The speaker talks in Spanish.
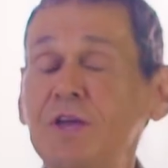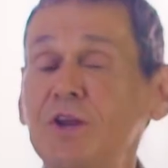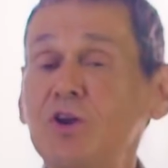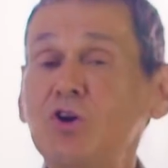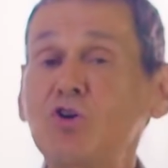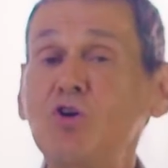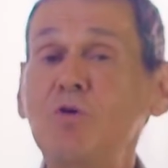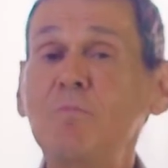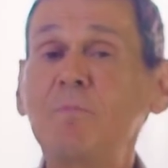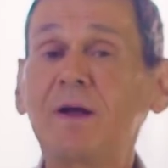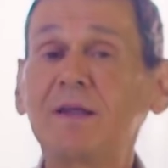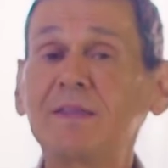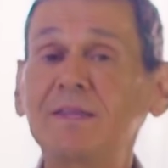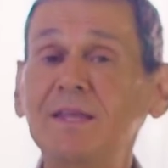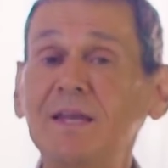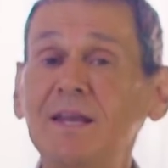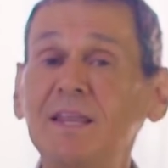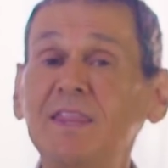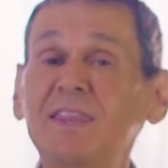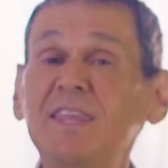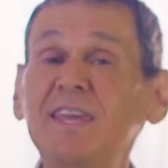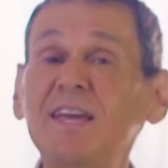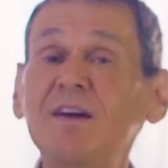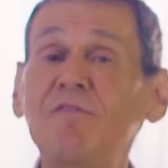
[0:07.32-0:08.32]
quiero
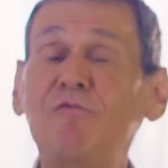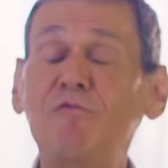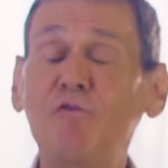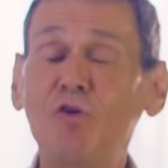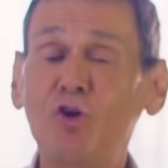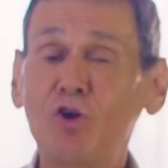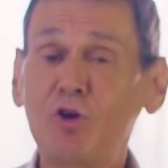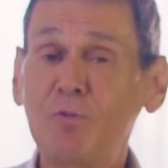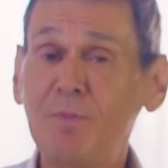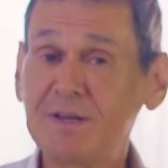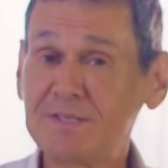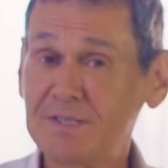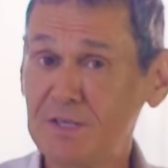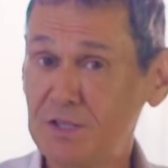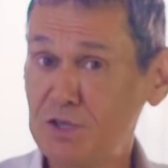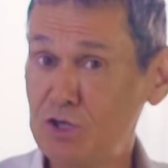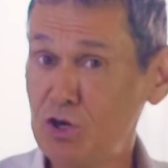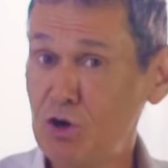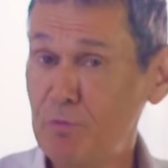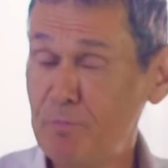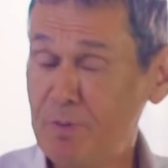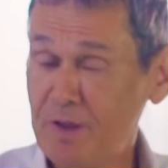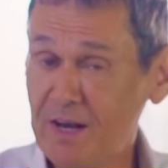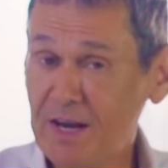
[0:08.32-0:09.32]
compartir 10 formas
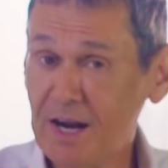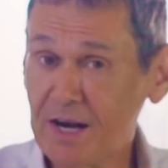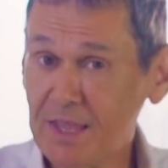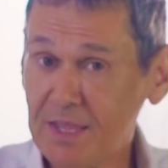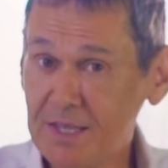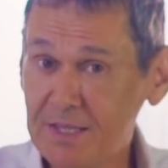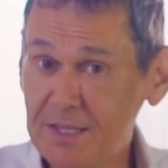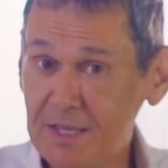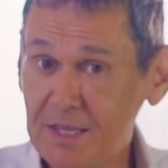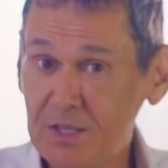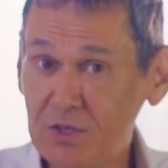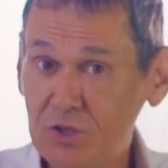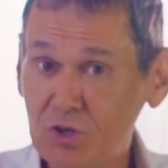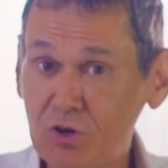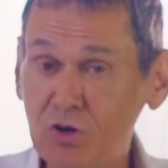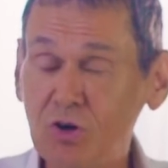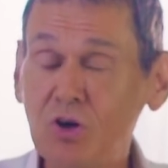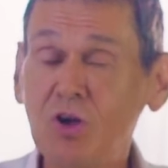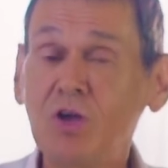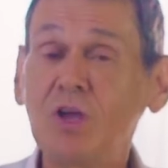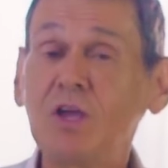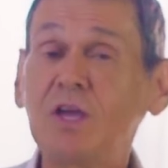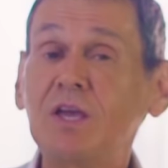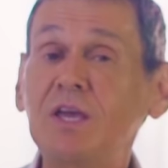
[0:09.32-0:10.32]
de opinar
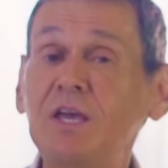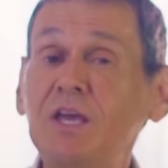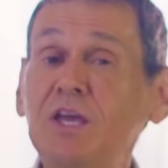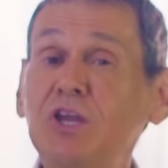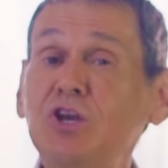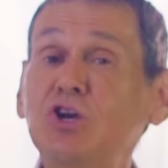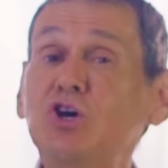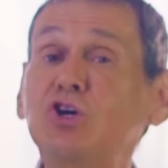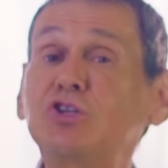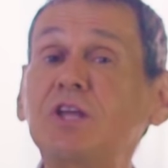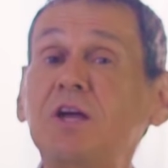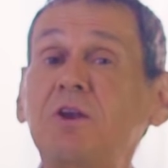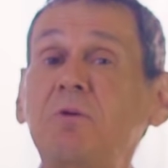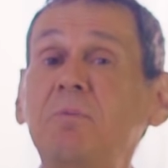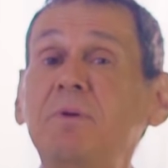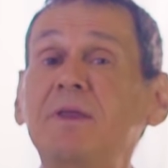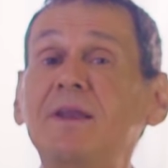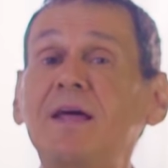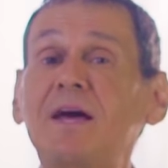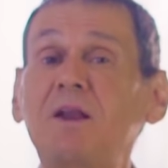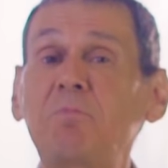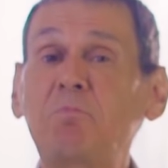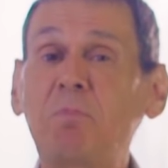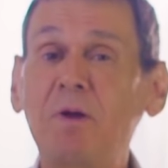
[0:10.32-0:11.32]
distinto y no
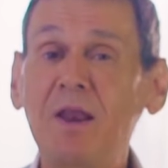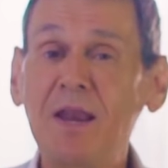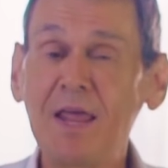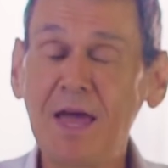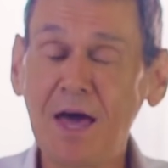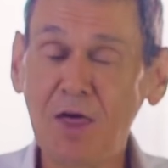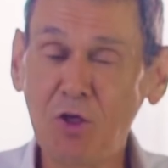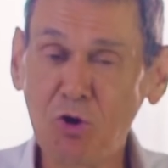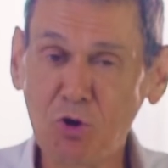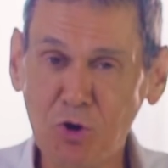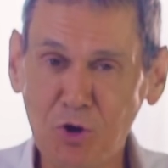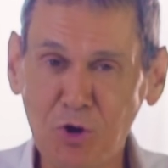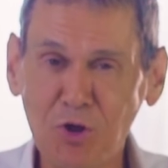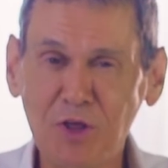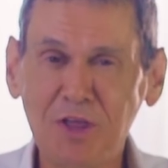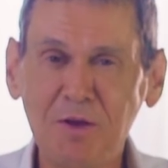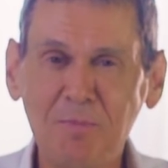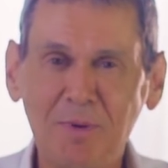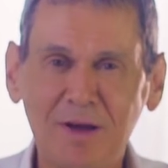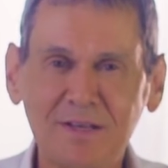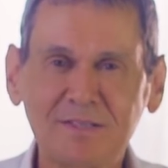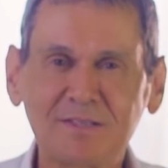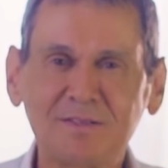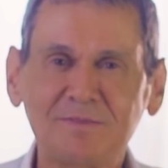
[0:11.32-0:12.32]
terminar peleado con los
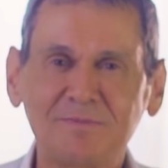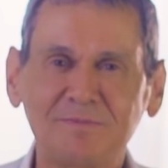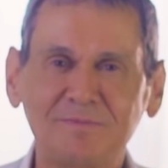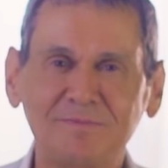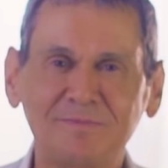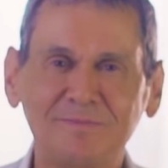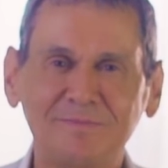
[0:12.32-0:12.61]
demás.